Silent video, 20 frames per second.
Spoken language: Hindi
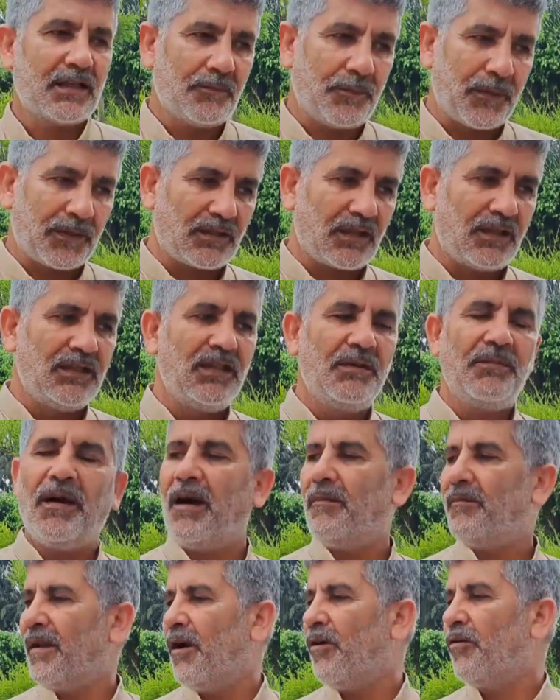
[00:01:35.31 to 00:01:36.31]
जनप्रतिनिधि
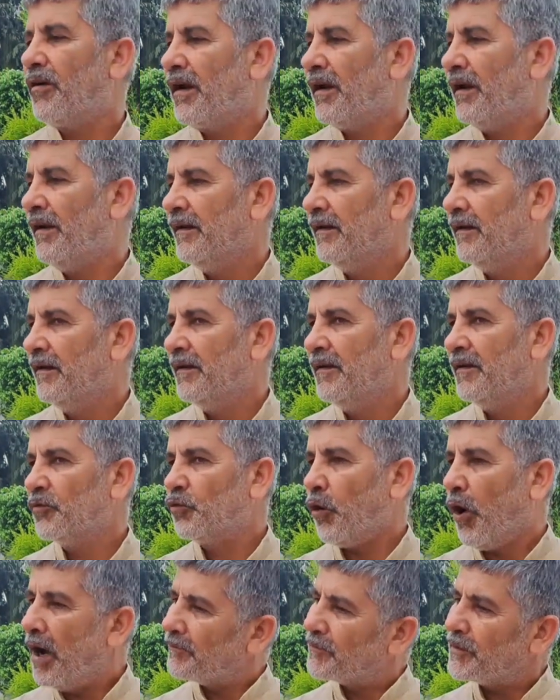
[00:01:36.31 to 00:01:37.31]
पे हमला हो रहा है
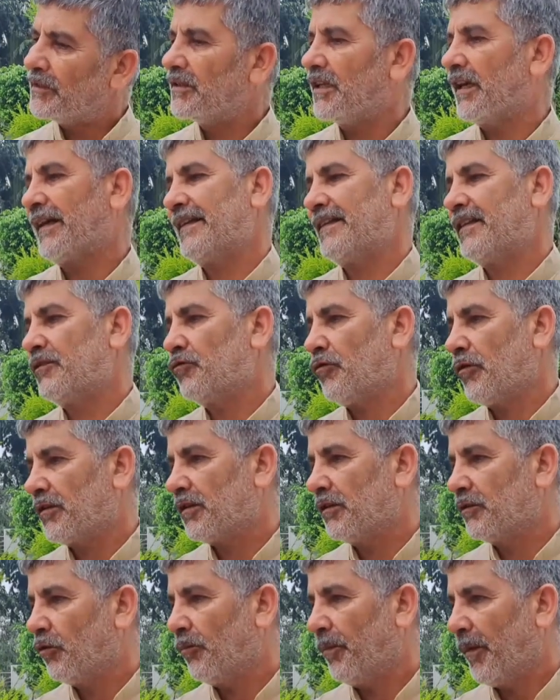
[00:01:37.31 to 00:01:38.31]
तो आम जनता कैसे
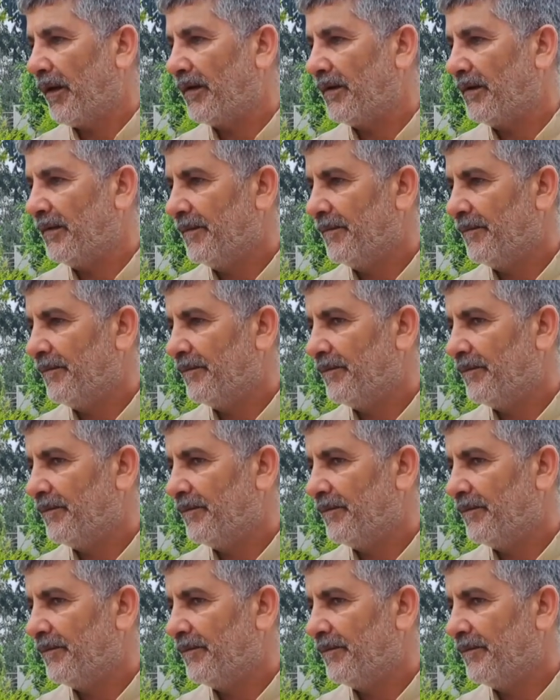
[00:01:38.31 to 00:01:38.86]
सुरक्षित हो पाएगी